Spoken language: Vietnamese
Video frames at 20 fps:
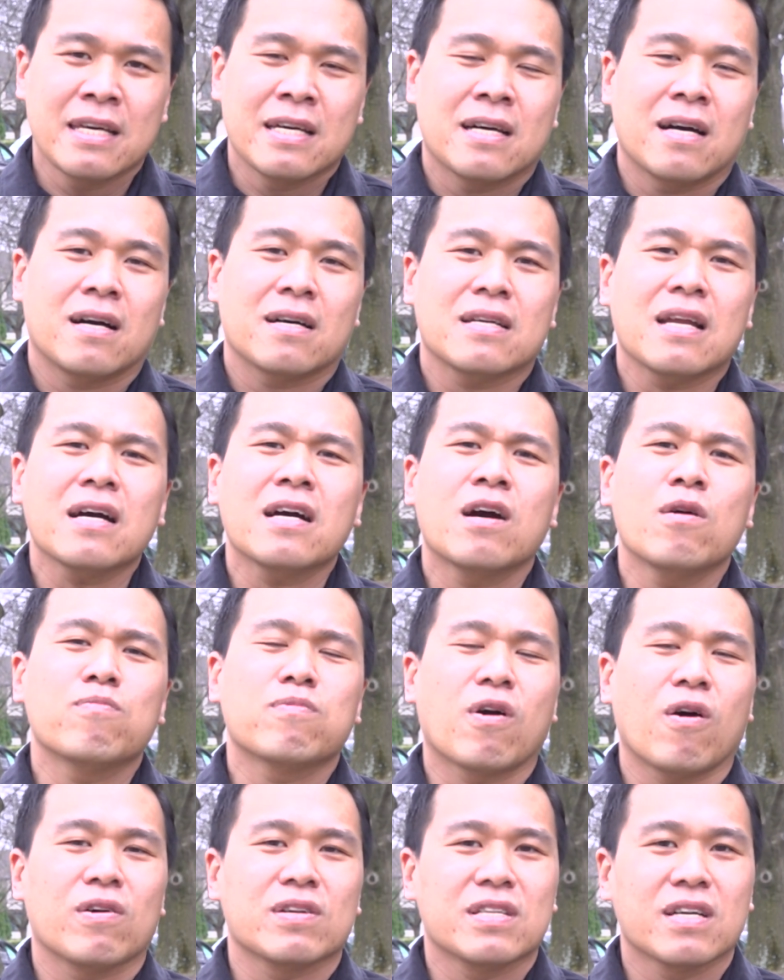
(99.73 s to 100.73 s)
à, đã không
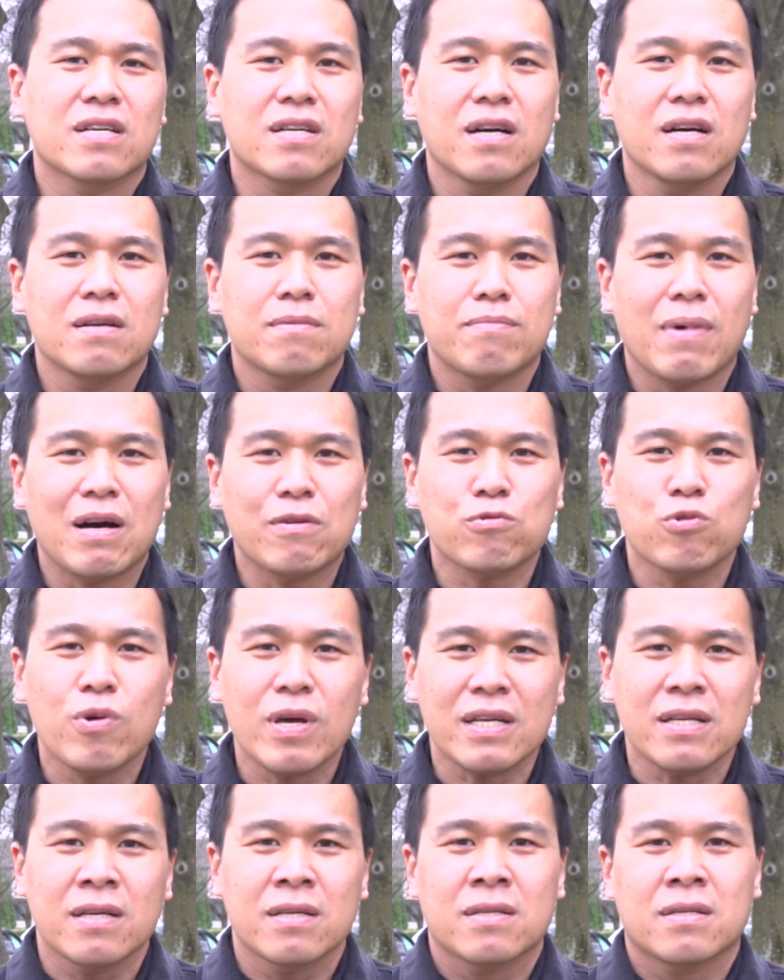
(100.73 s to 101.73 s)
còn những cơn bão
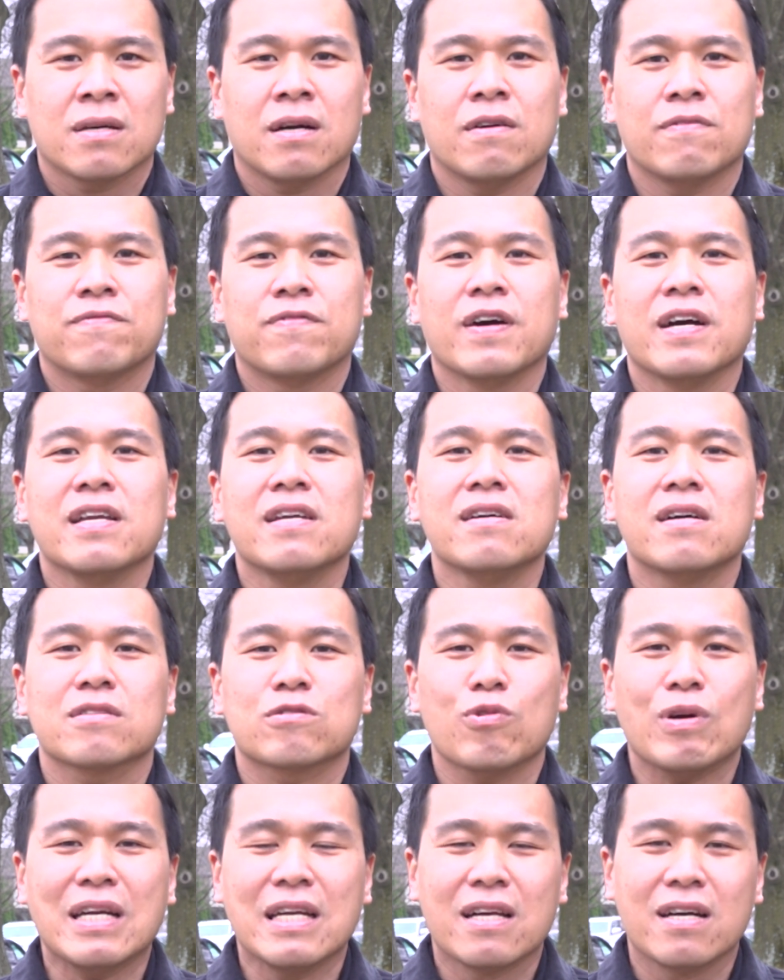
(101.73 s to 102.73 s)
tuyết à, với lượng
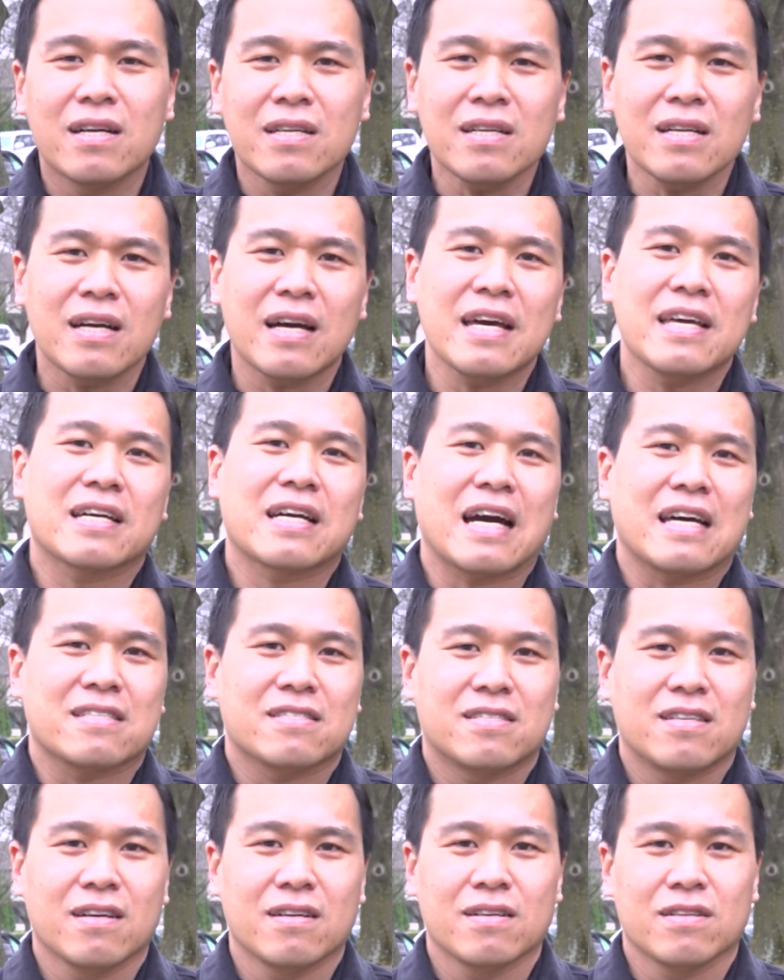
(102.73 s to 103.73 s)
tuyết lớn gây cản
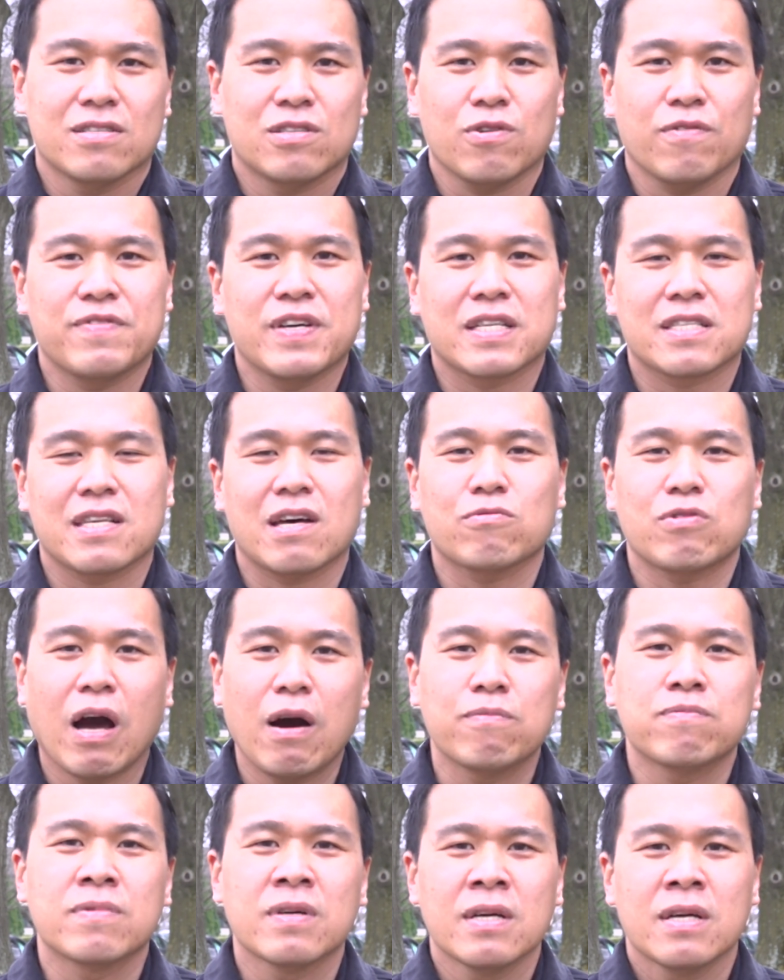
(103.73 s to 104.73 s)
trở cho việc giao
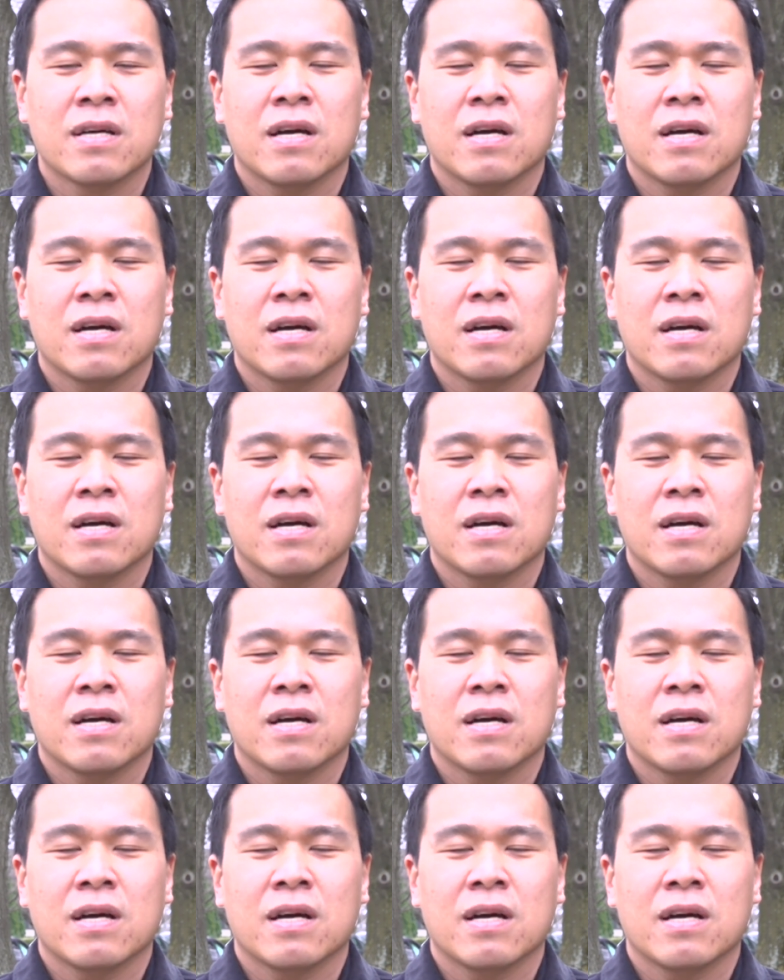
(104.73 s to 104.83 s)
thông.